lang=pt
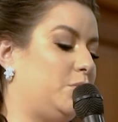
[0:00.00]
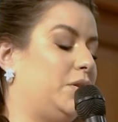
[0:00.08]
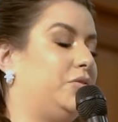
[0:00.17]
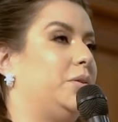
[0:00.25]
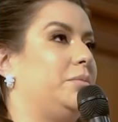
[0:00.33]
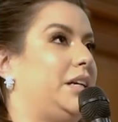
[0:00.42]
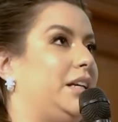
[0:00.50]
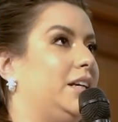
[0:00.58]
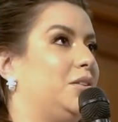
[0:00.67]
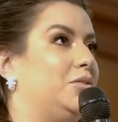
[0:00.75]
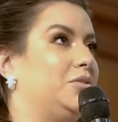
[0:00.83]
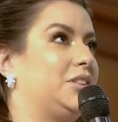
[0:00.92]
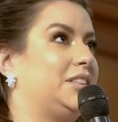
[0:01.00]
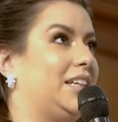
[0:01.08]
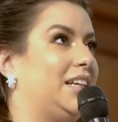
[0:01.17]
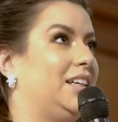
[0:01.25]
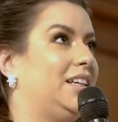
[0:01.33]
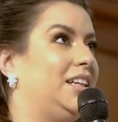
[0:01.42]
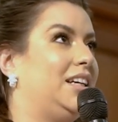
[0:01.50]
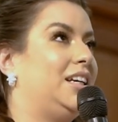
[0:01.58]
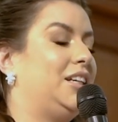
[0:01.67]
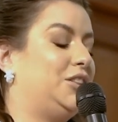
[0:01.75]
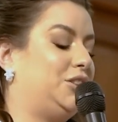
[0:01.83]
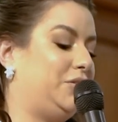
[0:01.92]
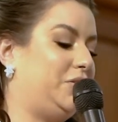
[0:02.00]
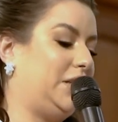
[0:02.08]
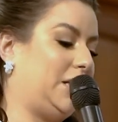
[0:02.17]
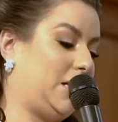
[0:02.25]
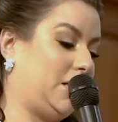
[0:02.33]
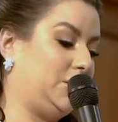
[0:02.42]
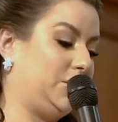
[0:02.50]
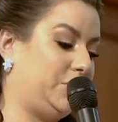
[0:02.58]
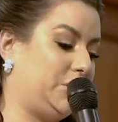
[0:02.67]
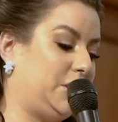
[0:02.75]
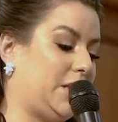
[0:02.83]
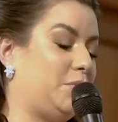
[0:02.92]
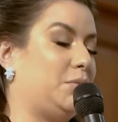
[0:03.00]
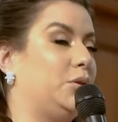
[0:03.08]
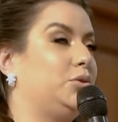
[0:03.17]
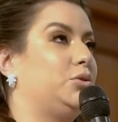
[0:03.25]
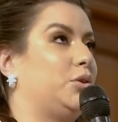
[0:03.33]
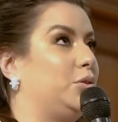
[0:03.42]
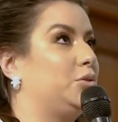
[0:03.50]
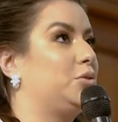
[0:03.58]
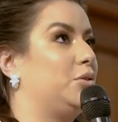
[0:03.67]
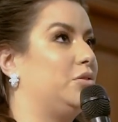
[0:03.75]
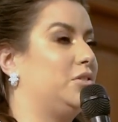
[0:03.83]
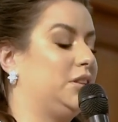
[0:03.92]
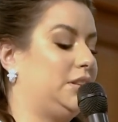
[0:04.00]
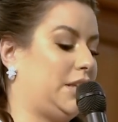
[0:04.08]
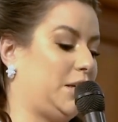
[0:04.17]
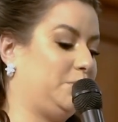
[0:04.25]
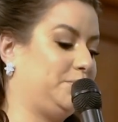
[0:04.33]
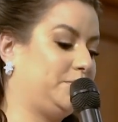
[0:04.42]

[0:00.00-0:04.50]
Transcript: uma família com você, dividirei meus sonhos com você.